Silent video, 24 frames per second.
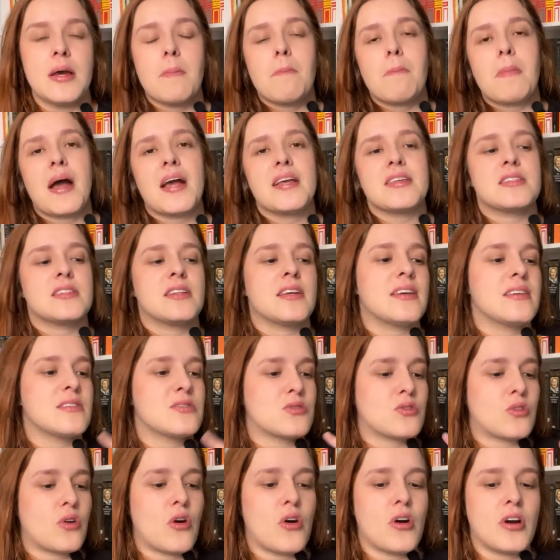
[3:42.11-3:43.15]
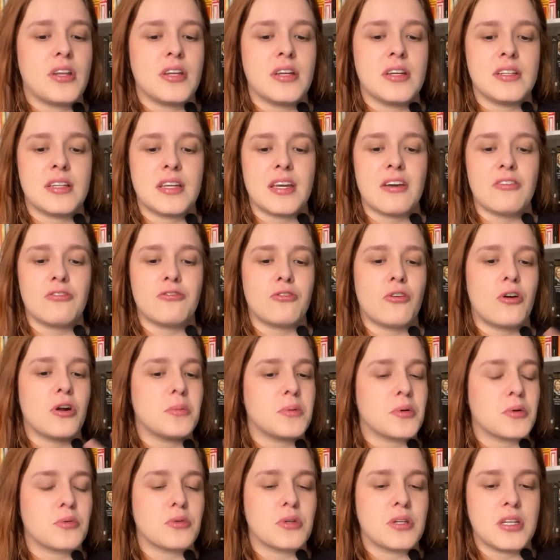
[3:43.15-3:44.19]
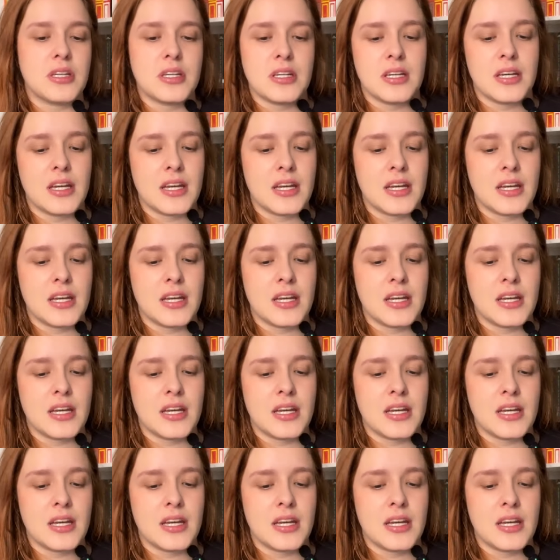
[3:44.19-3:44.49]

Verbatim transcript: mas nem a história, nem a forma com que